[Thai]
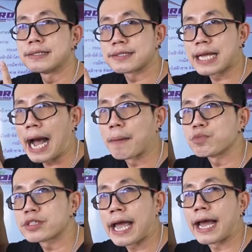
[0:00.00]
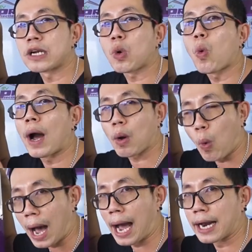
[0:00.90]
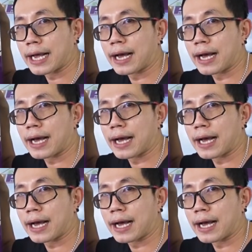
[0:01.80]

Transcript: 3 0 0แสนกว่ากว่า